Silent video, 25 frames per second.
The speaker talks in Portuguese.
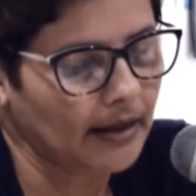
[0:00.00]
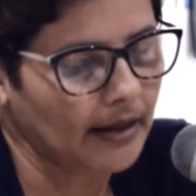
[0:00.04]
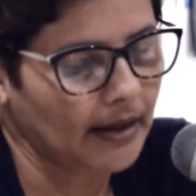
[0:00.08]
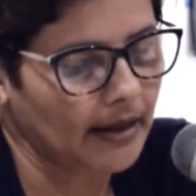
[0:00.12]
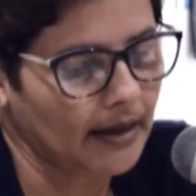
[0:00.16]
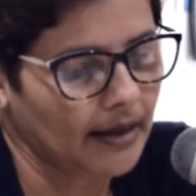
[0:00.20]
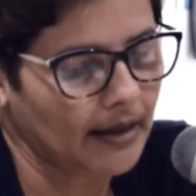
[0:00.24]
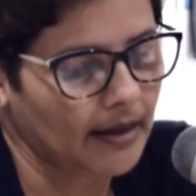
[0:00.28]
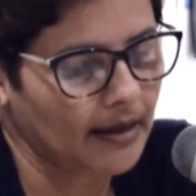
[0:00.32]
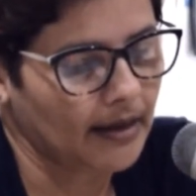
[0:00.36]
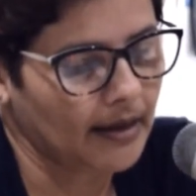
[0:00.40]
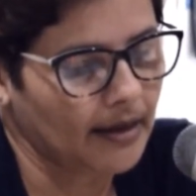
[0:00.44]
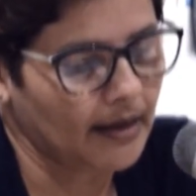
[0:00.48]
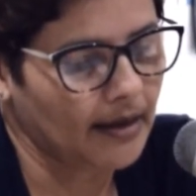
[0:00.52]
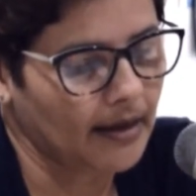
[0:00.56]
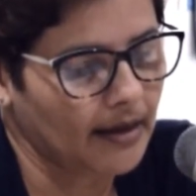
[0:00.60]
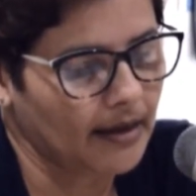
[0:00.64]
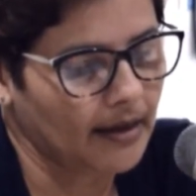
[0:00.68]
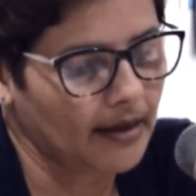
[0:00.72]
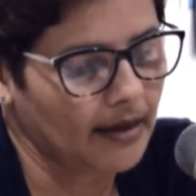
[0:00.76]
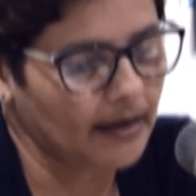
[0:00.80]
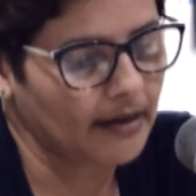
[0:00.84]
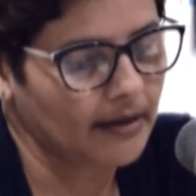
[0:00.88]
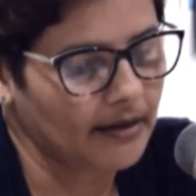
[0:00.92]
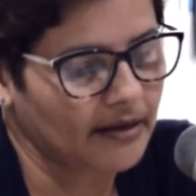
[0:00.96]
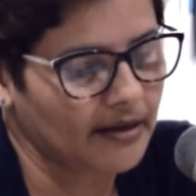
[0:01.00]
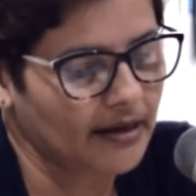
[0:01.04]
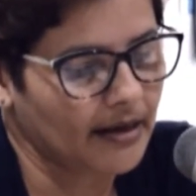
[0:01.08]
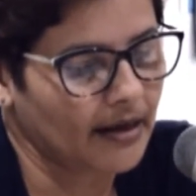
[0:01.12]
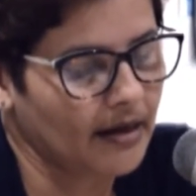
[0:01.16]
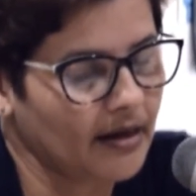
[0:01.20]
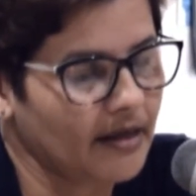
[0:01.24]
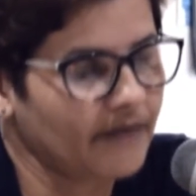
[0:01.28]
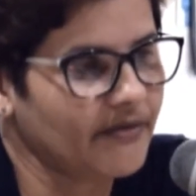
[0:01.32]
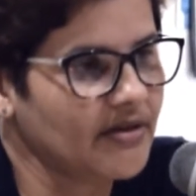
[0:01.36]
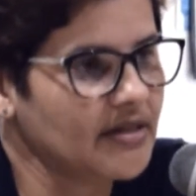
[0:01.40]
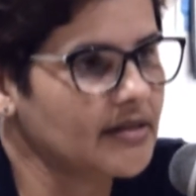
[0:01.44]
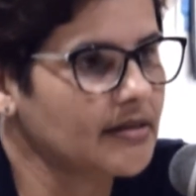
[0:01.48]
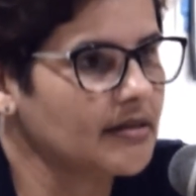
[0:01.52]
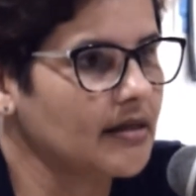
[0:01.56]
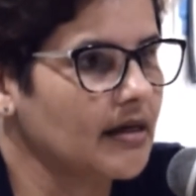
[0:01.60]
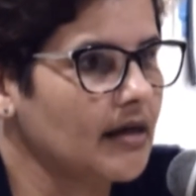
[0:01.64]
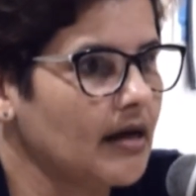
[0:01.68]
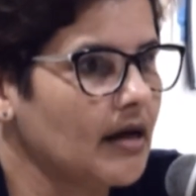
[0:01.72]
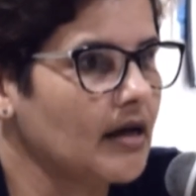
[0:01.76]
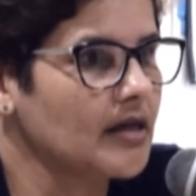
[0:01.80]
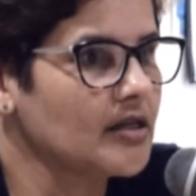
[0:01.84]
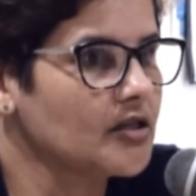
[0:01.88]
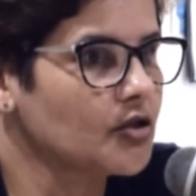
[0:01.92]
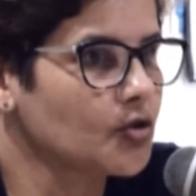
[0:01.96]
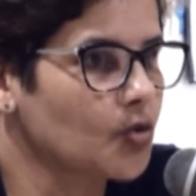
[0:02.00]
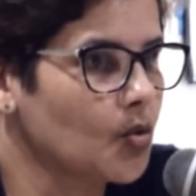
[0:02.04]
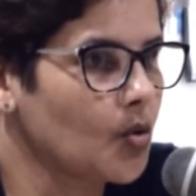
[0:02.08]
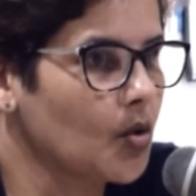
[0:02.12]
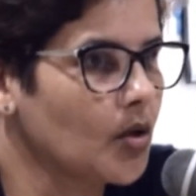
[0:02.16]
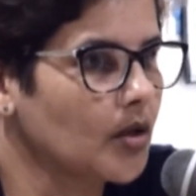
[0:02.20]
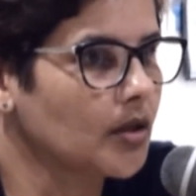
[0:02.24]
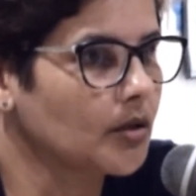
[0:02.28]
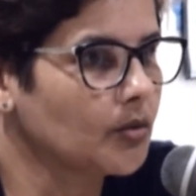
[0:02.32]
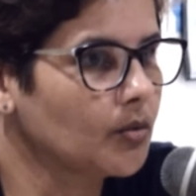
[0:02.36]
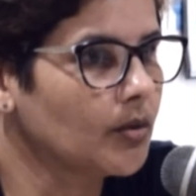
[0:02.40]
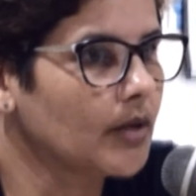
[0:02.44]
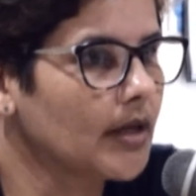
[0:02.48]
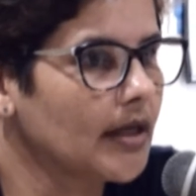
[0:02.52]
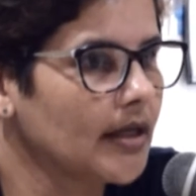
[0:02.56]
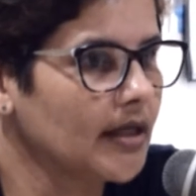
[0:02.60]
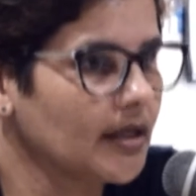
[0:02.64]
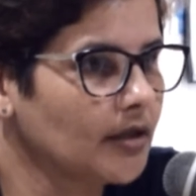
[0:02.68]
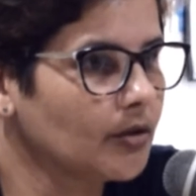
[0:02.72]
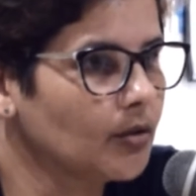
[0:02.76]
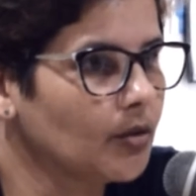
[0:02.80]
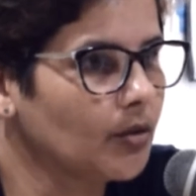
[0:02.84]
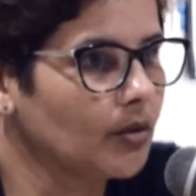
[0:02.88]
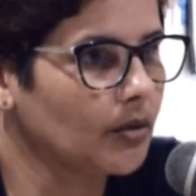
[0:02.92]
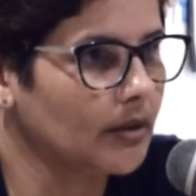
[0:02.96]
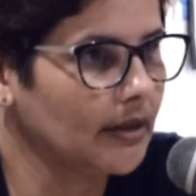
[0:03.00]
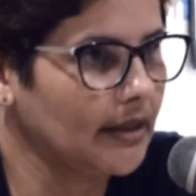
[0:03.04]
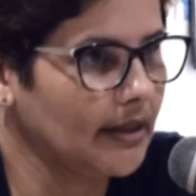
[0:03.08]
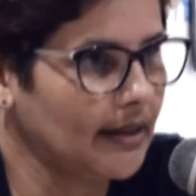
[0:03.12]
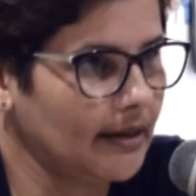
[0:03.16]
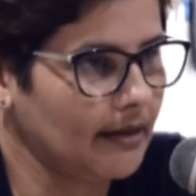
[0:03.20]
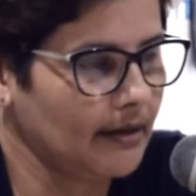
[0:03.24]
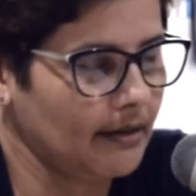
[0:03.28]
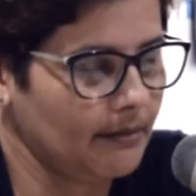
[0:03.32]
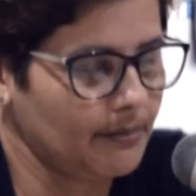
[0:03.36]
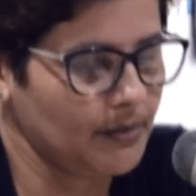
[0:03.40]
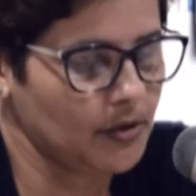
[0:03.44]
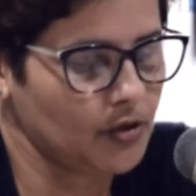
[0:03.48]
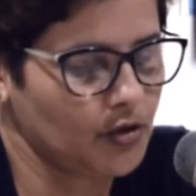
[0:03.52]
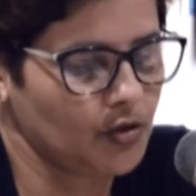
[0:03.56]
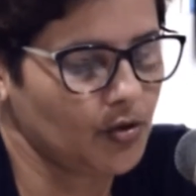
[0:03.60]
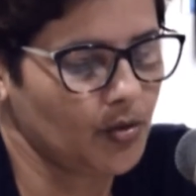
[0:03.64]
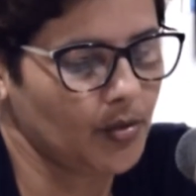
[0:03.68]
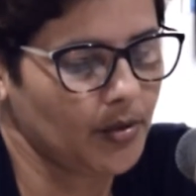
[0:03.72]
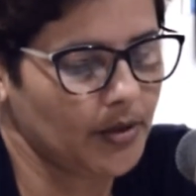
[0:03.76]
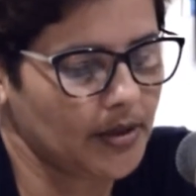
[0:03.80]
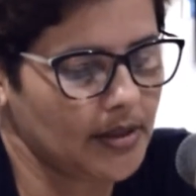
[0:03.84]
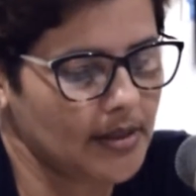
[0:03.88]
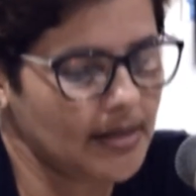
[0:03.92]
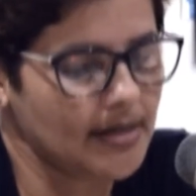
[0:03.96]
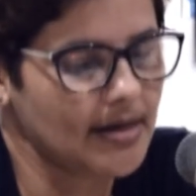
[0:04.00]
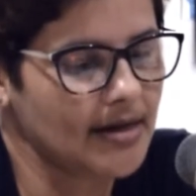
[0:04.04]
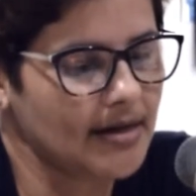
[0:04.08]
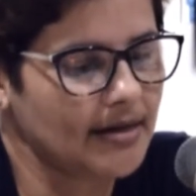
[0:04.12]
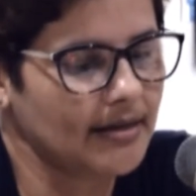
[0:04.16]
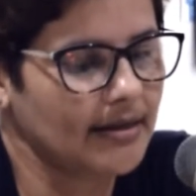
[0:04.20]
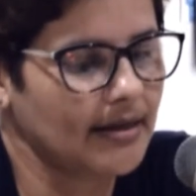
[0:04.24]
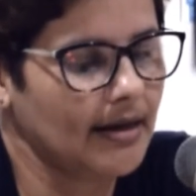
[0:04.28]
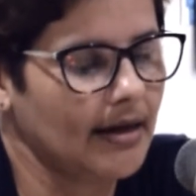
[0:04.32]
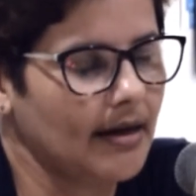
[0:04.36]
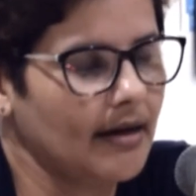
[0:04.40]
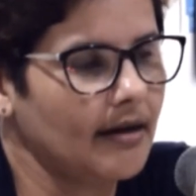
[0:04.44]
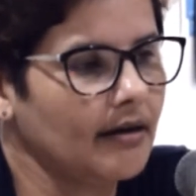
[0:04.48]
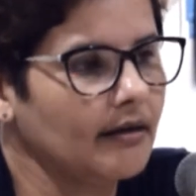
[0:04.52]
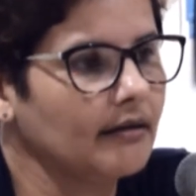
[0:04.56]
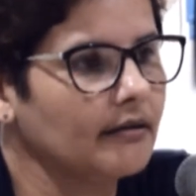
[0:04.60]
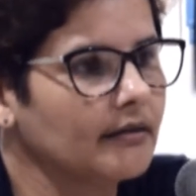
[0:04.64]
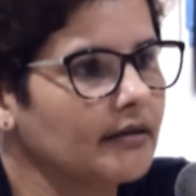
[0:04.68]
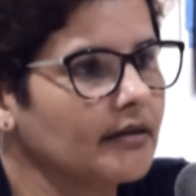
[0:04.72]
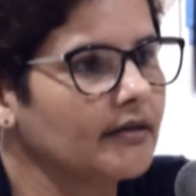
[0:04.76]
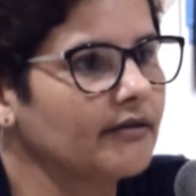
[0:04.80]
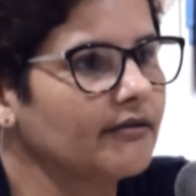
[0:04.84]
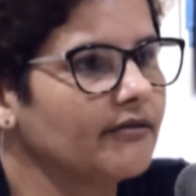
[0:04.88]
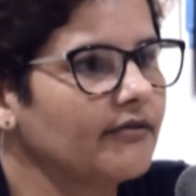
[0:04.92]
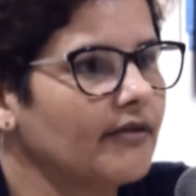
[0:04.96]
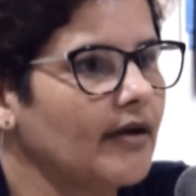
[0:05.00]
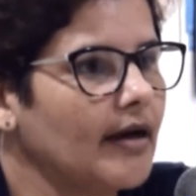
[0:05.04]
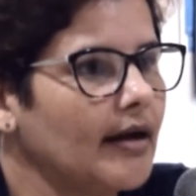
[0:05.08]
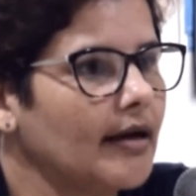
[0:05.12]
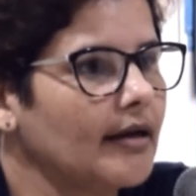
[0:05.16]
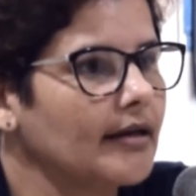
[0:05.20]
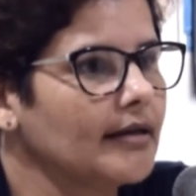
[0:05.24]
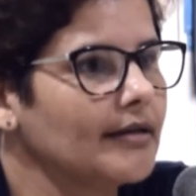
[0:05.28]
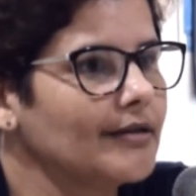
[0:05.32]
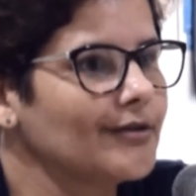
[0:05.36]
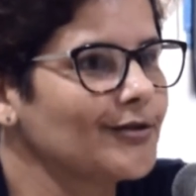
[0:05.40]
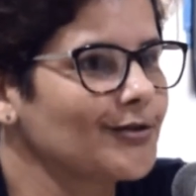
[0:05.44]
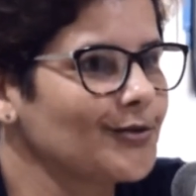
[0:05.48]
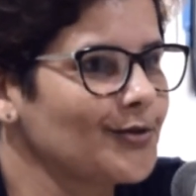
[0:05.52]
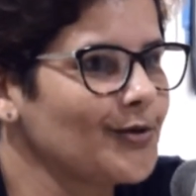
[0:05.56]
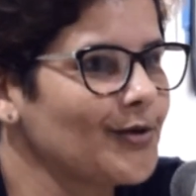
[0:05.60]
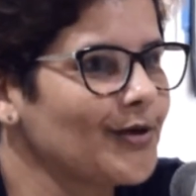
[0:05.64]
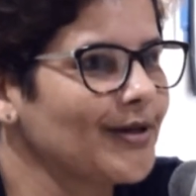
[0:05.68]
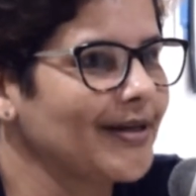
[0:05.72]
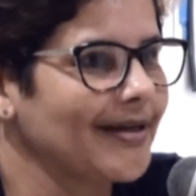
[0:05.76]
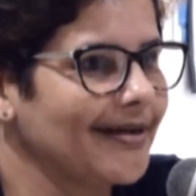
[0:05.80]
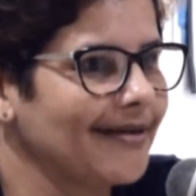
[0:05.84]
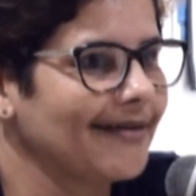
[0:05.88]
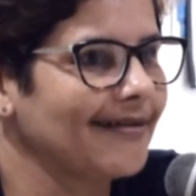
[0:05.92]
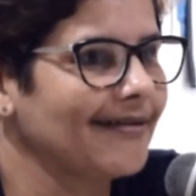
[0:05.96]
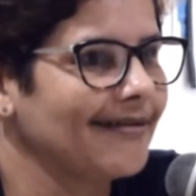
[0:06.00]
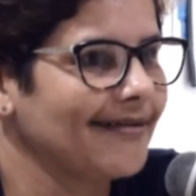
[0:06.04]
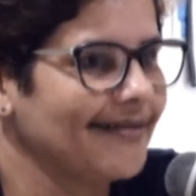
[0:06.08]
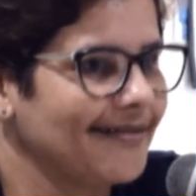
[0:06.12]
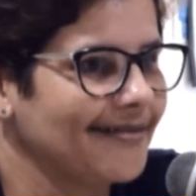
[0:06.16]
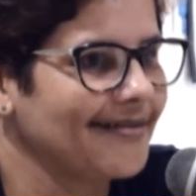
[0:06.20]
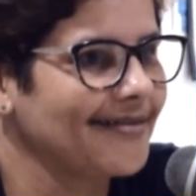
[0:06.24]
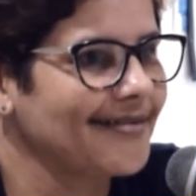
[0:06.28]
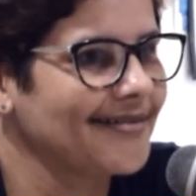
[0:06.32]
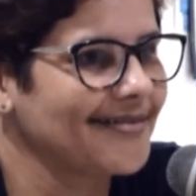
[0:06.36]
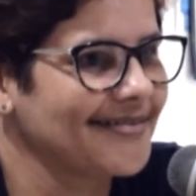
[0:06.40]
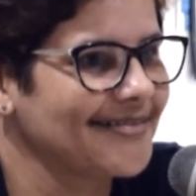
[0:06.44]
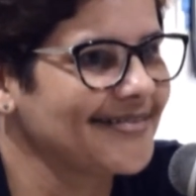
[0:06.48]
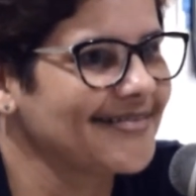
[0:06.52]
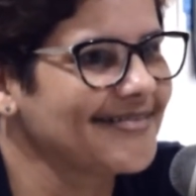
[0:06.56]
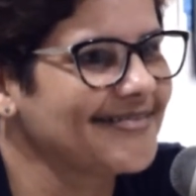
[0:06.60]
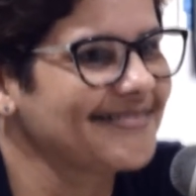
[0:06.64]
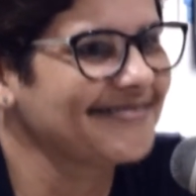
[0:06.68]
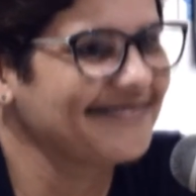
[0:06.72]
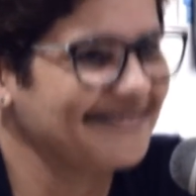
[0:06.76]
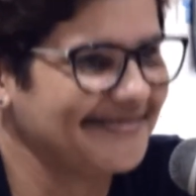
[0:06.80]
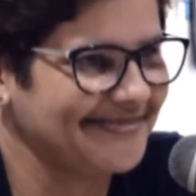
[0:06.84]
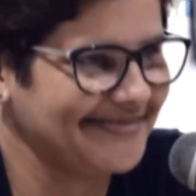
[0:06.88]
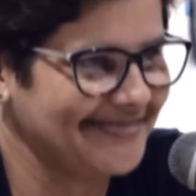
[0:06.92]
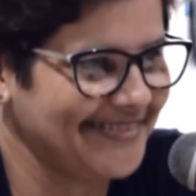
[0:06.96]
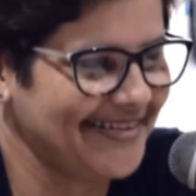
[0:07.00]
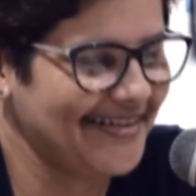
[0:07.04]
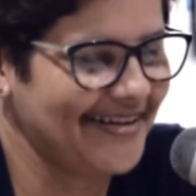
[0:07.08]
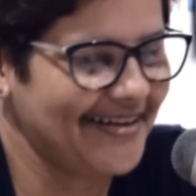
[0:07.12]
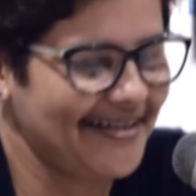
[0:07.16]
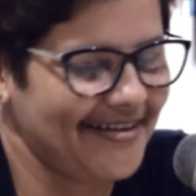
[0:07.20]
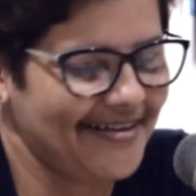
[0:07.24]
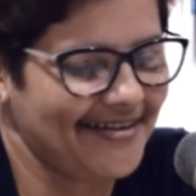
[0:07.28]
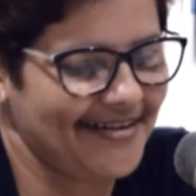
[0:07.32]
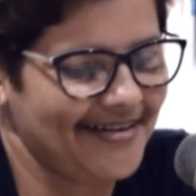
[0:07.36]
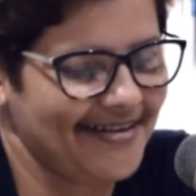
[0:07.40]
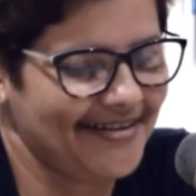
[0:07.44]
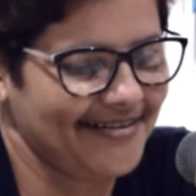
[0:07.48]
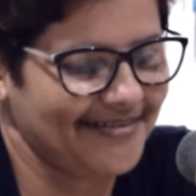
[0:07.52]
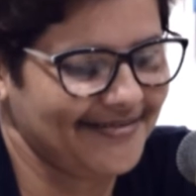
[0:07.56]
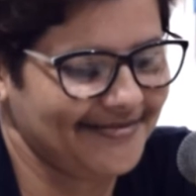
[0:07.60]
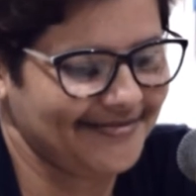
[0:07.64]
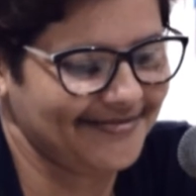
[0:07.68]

É, e ela vai ser a escolha do ganhador, né? A pessoa que ganhar que vai escolher. Bacana. Né?